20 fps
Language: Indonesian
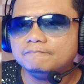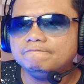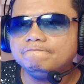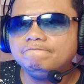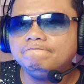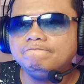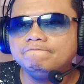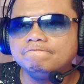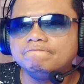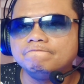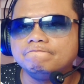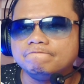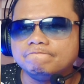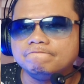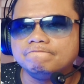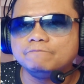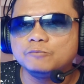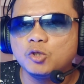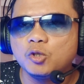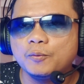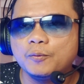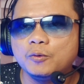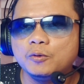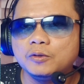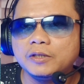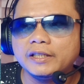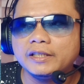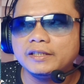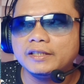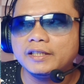Hmm,
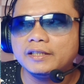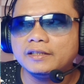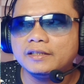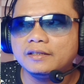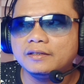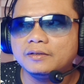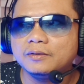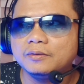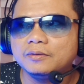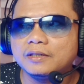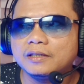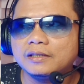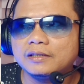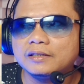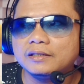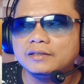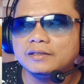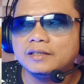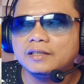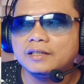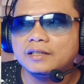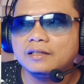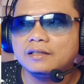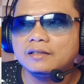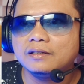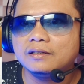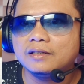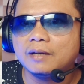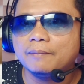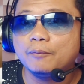20 ringgit itu artinya
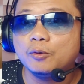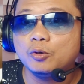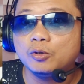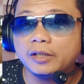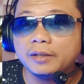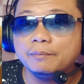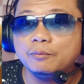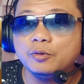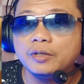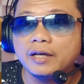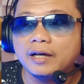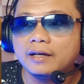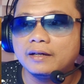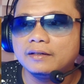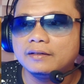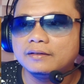Aku 60 ribu ya? cuma